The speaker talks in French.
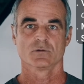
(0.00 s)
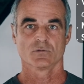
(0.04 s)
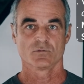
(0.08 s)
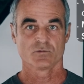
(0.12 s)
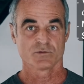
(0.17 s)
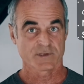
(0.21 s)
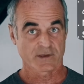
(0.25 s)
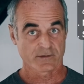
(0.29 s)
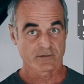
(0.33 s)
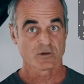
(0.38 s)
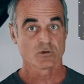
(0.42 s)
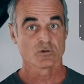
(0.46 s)

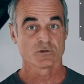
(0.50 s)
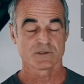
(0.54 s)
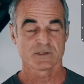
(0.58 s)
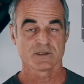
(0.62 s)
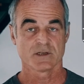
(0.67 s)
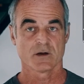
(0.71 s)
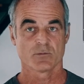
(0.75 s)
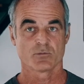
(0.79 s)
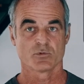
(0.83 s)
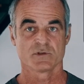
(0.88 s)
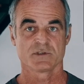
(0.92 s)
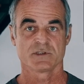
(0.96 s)
Vous avez
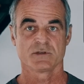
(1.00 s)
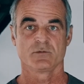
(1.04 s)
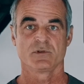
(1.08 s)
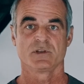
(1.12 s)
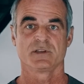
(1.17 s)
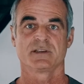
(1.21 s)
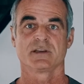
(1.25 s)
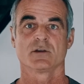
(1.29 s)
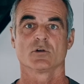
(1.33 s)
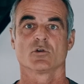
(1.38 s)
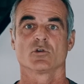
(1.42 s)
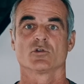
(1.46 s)
aussi la
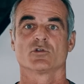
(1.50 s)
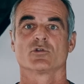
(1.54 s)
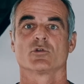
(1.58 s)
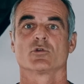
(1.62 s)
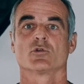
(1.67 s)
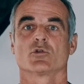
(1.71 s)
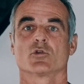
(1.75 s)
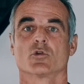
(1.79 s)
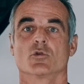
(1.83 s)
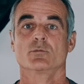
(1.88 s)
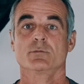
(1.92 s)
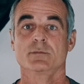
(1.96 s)
possibilité en
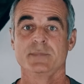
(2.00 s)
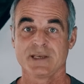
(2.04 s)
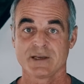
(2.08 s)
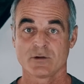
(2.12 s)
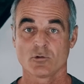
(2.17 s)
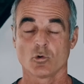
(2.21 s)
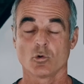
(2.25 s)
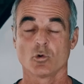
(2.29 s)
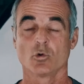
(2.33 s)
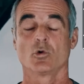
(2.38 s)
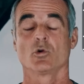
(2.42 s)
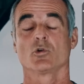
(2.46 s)
tant
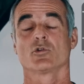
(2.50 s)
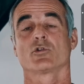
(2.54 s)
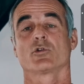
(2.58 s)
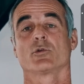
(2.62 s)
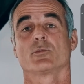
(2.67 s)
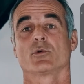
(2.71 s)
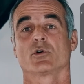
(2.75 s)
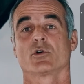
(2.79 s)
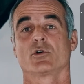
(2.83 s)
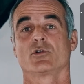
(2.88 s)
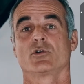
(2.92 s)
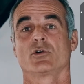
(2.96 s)

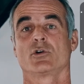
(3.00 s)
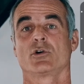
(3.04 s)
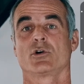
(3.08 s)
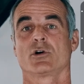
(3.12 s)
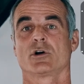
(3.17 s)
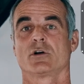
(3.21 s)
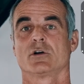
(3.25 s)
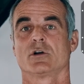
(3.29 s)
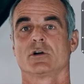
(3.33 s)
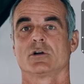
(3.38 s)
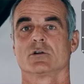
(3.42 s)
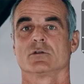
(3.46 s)

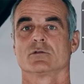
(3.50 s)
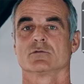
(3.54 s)
micro-entrepreneur,